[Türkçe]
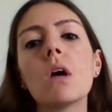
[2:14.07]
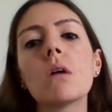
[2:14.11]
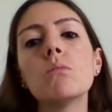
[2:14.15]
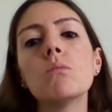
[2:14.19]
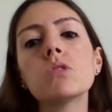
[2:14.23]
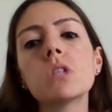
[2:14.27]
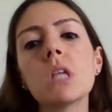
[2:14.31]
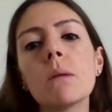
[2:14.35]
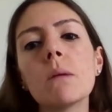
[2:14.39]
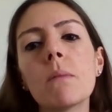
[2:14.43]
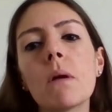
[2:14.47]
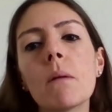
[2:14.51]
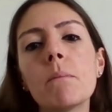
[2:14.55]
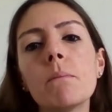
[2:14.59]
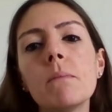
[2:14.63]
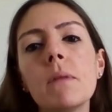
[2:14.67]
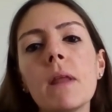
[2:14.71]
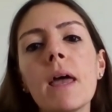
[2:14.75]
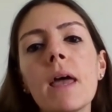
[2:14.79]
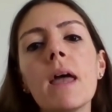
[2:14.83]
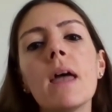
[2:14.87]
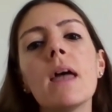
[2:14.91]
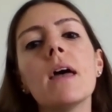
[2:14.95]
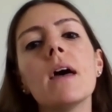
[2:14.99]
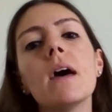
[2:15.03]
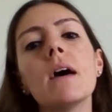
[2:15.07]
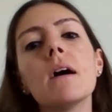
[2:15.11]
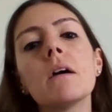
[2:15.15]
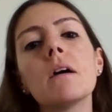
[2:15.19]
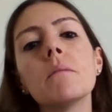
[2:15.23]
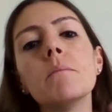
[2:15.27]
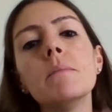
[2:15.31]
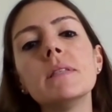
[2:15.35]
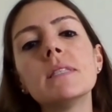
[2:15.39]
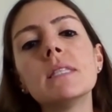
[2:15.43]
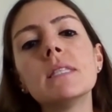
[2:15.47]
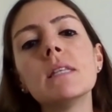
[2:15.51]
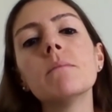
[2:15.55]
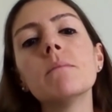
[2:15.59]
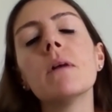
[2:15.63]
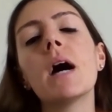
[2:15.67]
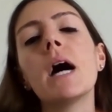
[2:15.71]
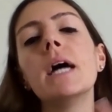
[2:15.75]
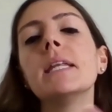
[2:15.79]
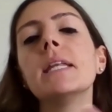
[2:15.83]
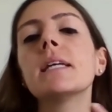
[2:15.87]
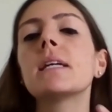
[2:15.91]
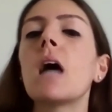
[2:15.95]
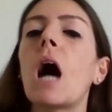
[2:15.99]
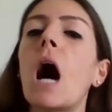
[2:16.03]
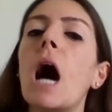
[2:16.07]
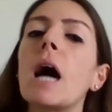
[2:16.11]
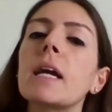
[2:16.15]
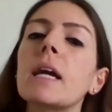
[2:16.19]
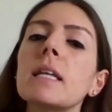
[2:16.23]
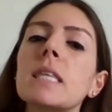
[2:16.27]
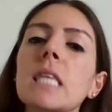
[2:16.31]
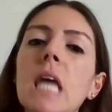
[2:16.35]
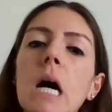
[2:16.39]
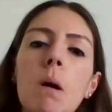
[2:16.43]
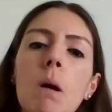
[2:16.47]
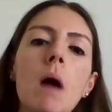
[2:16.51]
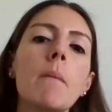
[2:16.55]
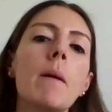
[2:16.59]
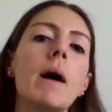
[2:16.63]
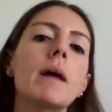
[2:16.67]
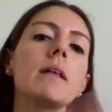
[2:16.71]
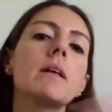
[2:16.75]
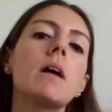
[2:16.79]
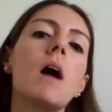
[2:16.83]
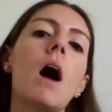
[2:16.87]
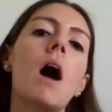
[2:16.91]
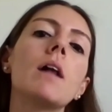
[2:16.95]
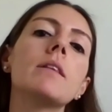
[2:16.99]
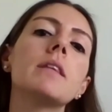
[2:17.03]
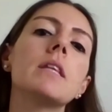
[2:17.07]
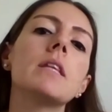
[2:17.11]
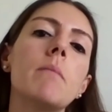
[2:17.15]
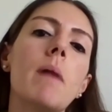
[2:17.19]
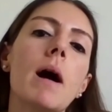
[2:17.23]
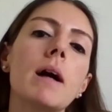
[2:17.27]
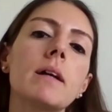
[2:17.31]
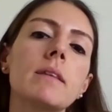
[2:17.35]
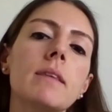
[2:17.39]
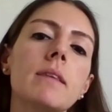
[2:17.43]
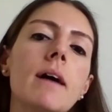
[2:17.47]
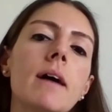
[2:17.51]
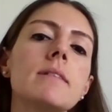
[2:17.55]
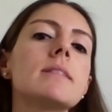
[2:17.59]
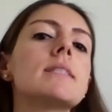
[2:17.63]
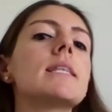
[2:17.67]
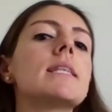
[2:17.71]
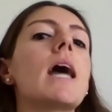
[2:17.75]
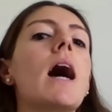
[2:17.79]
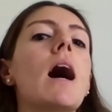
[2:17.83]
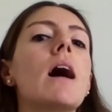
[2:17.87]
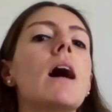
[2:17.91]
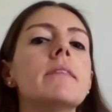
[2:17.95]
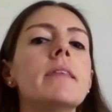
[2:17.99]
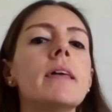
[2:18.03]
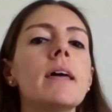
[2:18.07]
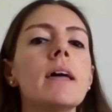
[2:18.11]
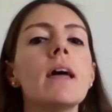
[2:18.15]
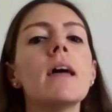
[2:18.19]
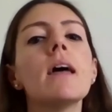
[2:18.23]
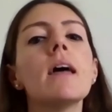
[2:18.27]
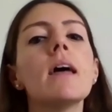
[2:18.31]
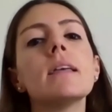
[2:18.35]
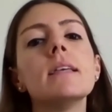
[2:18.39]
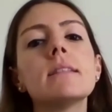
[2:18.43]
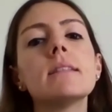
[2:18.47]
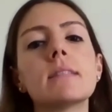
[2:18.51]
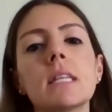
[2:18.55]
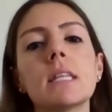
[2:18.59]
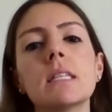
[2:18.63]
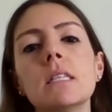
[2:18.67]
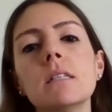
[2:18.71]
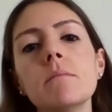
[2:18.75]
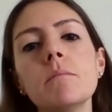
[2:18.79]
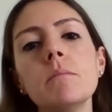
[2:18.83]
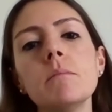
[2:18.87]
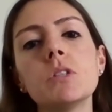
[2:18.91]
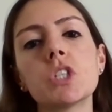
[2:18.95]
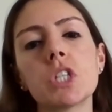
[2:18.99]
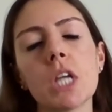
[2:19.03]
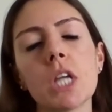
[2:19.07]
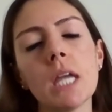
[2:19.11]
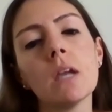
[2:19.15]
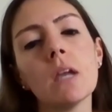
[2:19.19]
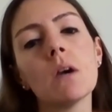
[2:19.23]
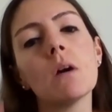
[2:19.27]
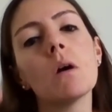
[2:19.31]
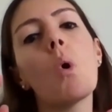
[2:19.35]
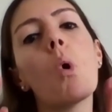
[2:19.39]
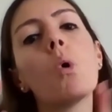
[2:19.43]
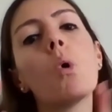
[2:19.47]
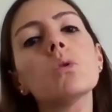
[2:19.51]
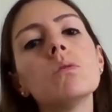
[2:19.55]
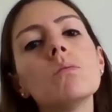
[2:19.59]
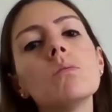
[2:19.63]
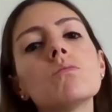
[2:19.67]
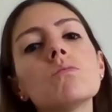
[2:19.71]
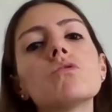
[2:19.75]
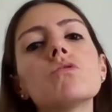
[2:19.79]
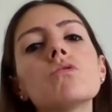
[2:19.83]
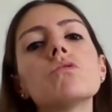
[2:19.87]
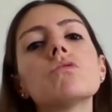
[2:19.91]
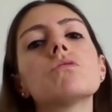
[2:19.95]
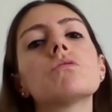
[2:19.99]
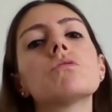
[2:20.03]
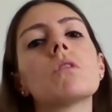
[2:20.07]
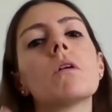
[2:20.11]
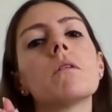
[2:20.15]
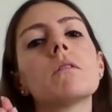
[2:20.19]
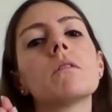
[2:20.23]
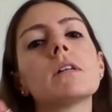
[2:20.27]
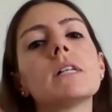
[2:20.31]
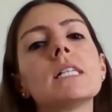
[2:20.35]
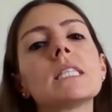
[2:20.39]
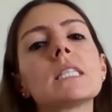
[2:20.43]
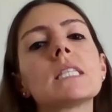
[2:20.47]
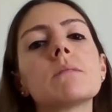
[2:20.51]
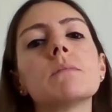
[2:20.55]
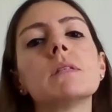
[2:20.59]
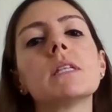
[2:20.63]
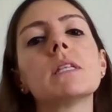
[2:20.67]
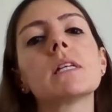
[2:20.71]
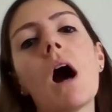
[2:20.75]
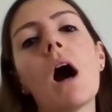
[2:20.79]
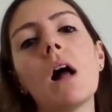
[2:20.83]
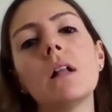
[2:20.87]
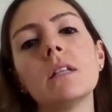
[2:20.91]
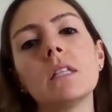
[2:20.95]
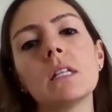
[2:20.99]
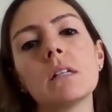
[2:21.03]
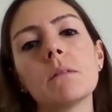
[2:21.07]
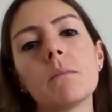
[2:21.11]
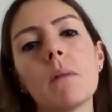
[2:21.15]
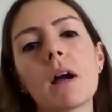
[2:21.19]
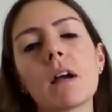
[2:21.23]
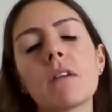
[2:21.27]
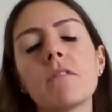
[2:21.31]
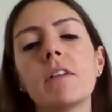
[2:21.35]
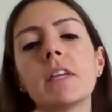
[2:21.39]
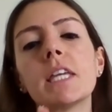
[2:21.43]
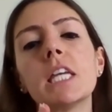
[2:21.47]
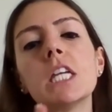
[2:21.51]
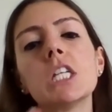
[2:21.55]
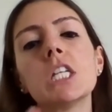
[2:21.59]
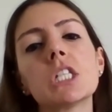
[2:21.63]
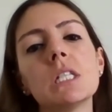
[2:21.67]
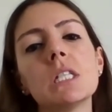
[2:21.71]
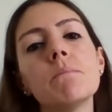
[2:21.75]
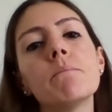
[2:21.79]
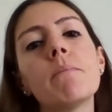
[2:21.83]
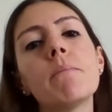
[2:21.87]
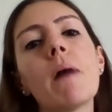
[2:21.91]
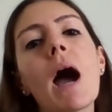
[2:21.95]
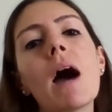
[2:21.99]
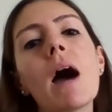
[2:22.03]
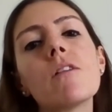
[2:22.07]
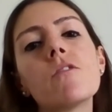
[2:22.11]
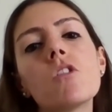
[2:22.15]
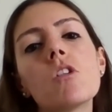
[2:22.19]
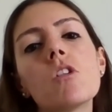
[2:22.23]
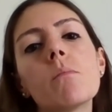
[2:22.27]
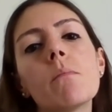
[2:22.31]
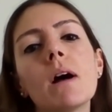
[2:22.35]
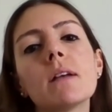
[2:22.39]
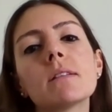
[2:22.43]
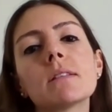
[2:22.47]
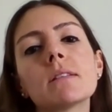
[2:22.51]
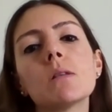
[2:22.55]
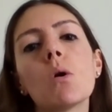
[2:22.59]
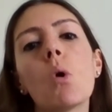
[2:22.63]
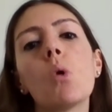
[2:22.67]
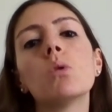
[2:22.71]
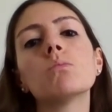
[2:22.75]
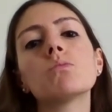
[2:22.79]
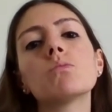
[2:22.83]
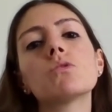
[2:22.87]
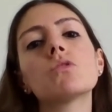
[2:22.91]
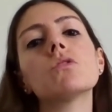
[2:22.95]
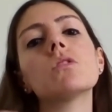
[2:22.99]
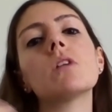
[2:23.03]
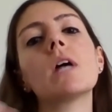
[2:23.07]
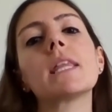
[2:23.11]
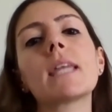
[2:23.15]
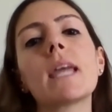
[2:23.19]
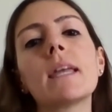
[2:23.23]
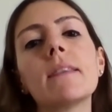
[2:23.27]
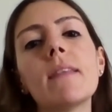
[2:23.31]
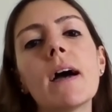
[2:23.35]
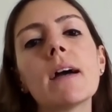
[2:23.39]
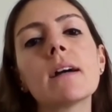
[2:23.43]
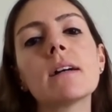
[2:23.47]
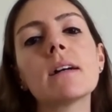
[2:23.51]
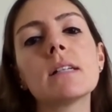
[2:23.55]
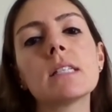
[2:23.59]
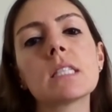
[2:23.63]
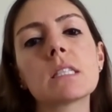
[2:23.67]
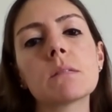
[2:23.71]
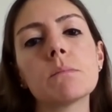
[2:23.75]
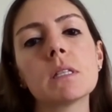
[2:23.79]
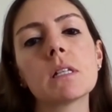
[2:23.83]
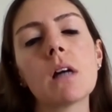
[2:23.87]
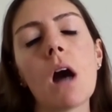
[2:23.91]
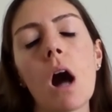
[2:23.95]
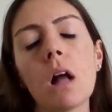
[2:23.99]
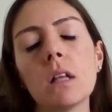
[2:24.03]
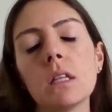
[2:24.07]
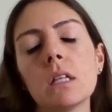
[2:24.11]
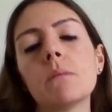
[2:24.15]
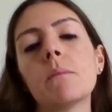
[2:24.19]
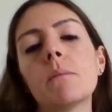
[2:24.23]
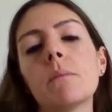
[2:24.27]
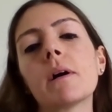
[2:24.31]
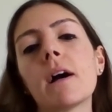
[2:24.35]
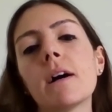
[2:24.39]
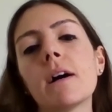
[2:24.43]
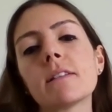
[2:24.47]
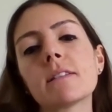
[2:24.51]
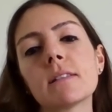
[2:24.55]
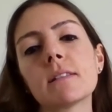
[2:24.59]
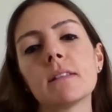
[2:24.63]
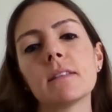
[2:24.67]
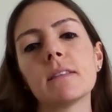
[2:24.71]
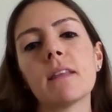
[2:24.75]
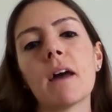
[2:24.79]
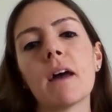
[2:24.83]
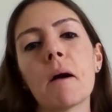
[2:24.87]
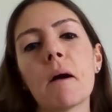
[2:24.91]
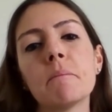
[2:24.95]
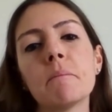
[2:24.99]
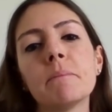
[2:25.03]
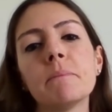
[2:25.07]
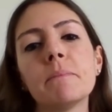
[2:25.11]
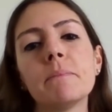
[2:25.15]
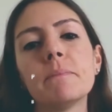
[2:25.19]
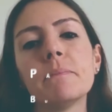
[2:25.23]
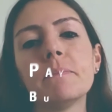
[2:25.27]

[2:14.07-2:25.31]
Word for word: Bu sebeple bizim hani kaygıyı tamamen kaldırmaktan ziyade istediğimiz şey olumsuz kısmını kaldırmak ve kişinin performansına olumsuz etkeden kısmını kaldırmak aslında.